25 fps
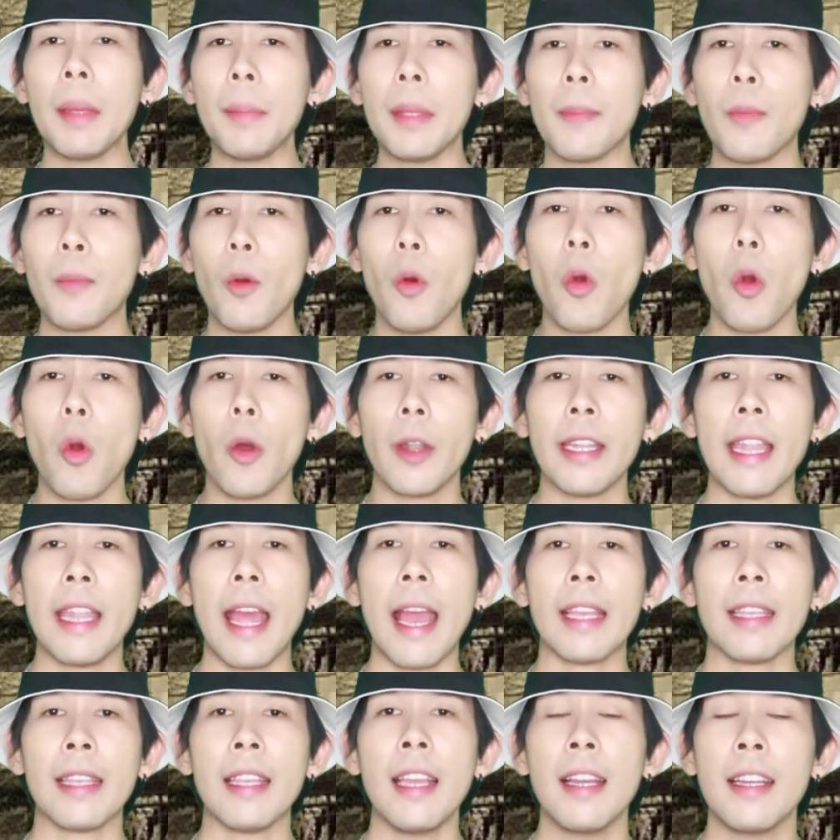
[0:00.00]
ไม่มีผู้คน
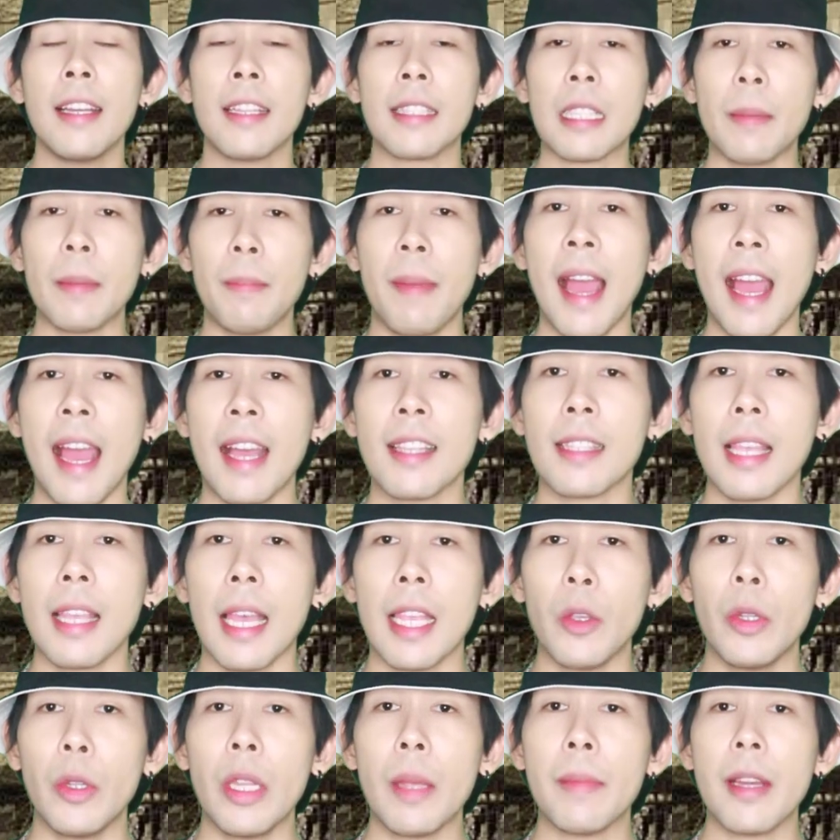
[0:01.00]
ใดจะมาอา
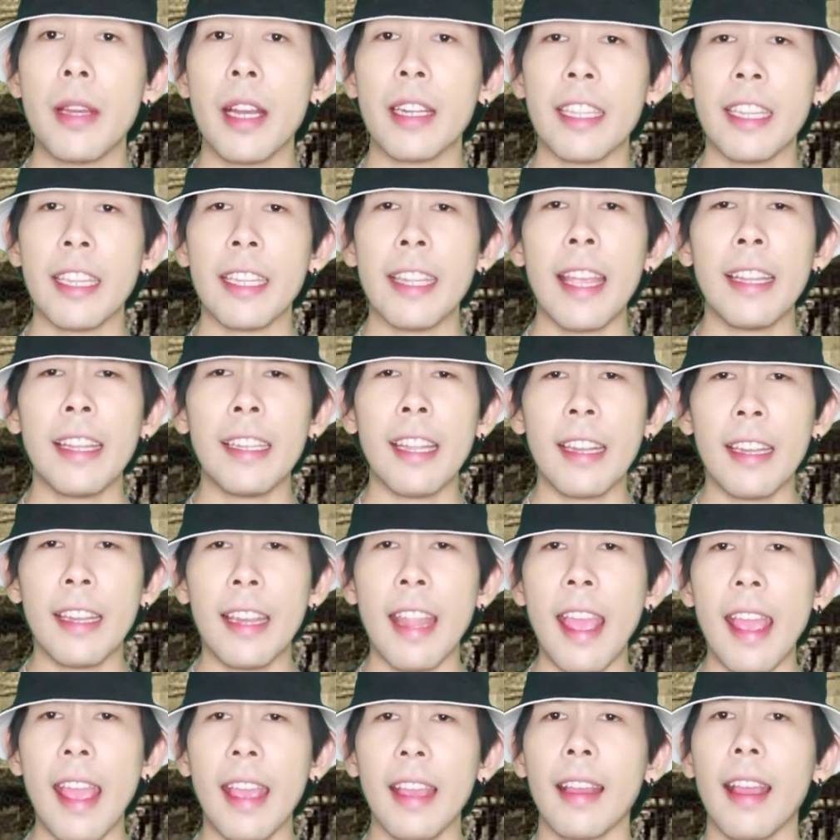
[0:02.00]
ศัยอยู่ในเมืองนี้ได้
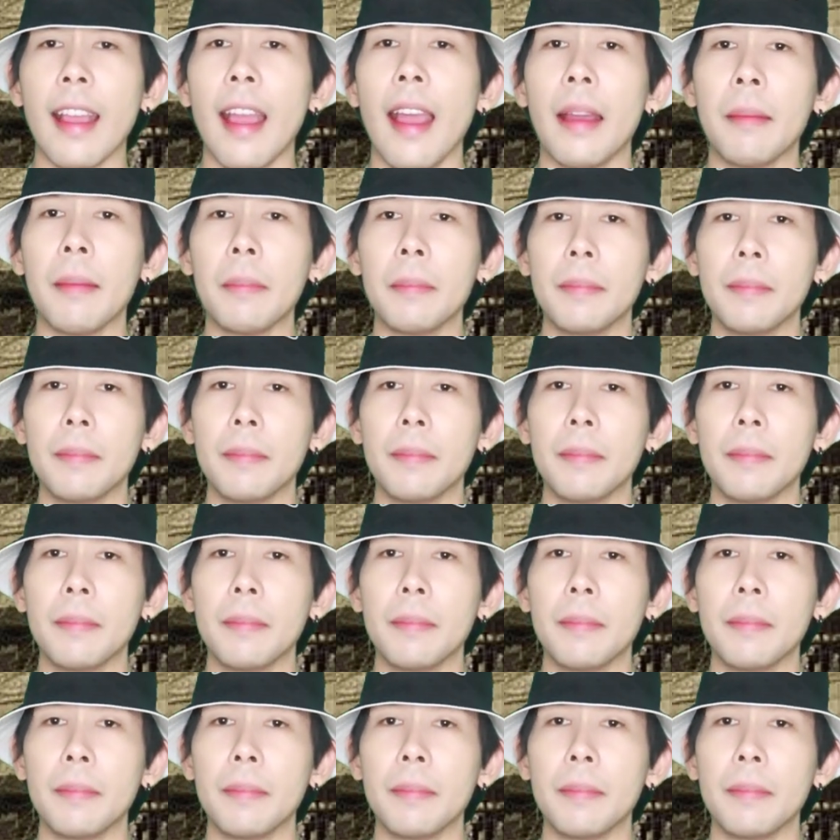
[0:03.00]
แน่ๆครับ